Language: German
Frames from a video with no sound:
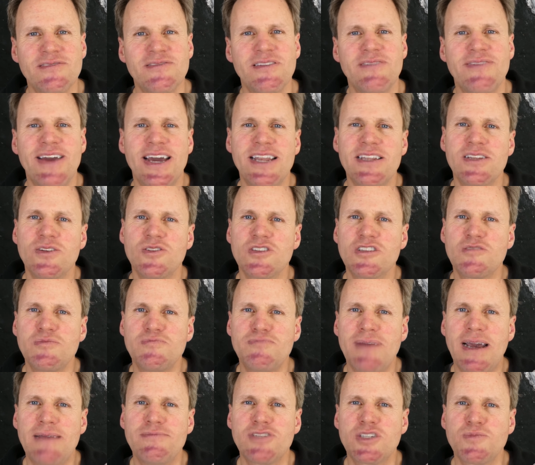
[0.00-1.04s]
wir werden uns
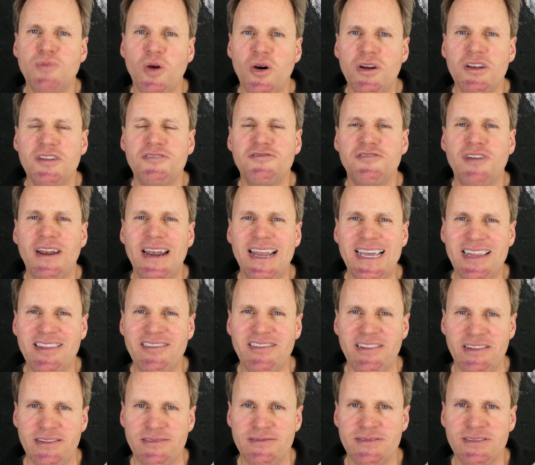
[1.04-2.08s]
beim Sport
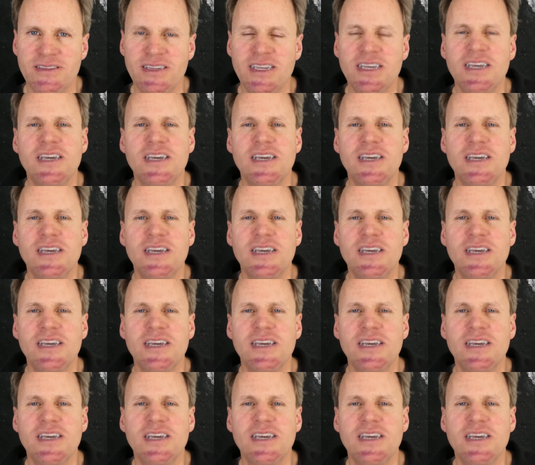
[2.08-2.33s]
verletzen.